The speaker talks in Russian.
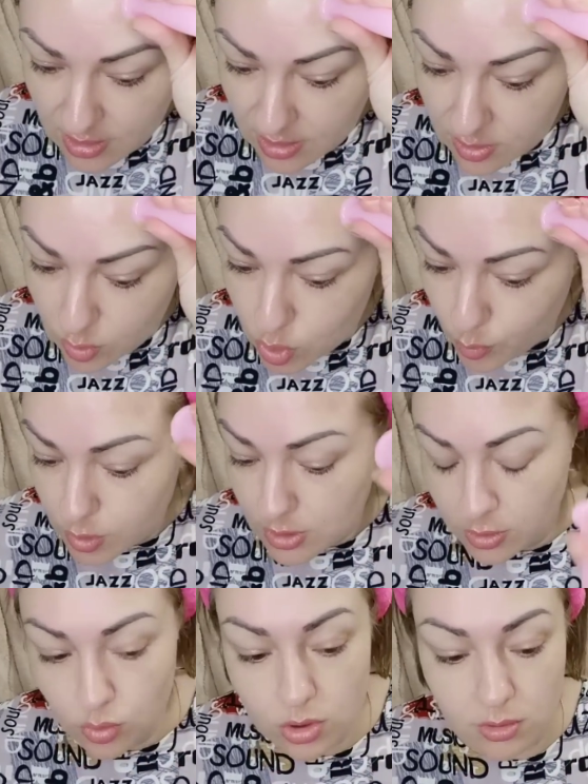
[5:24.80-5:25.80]
Тоже после
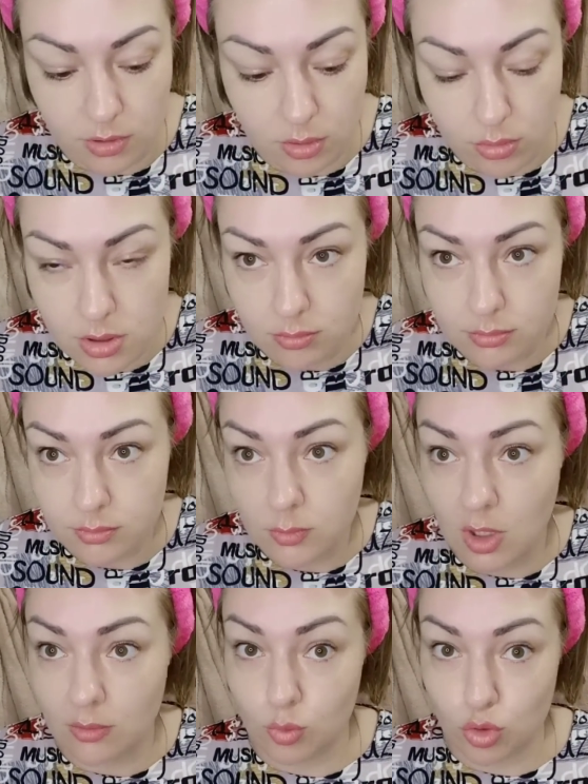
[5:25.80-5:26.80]
душа выходим, я
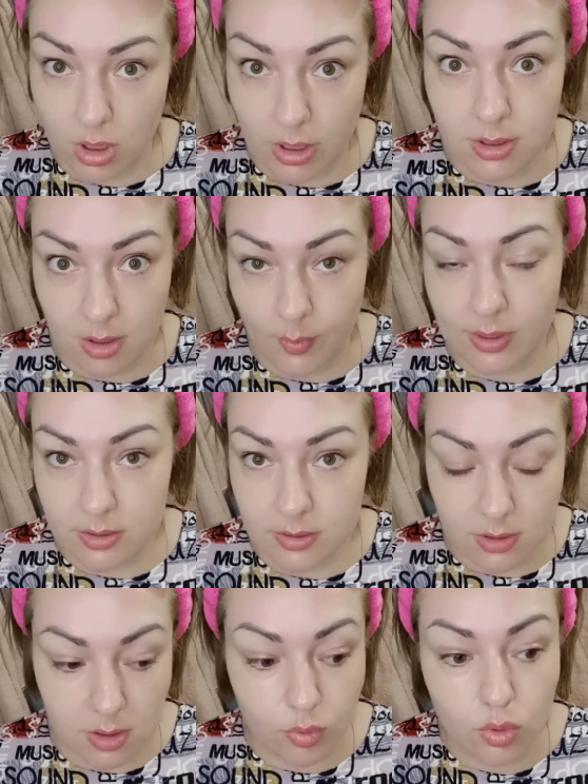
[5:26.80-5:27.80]
вам уже для тела показывать
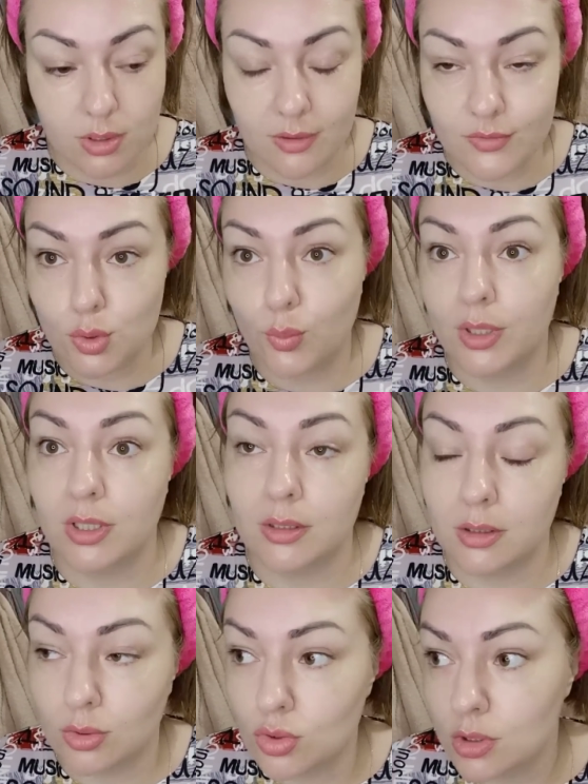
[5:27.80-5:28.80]
не буду, там все понятно и
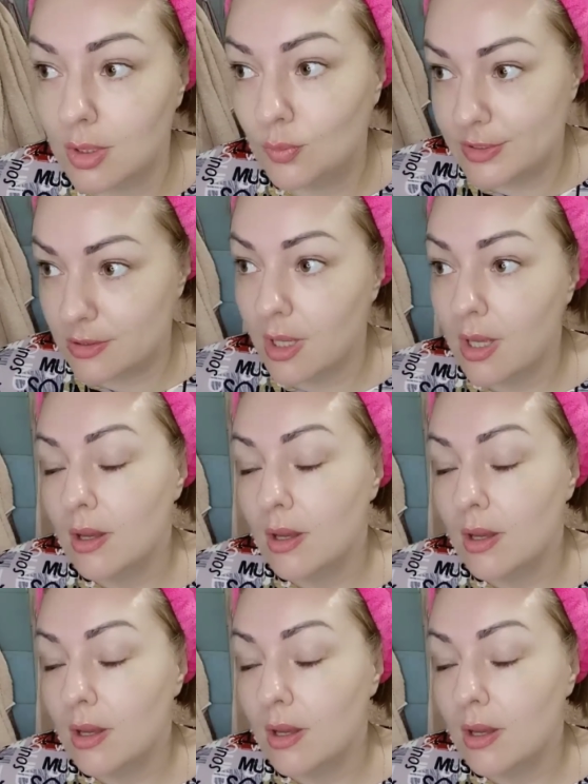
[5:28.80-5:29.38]
тоже написано.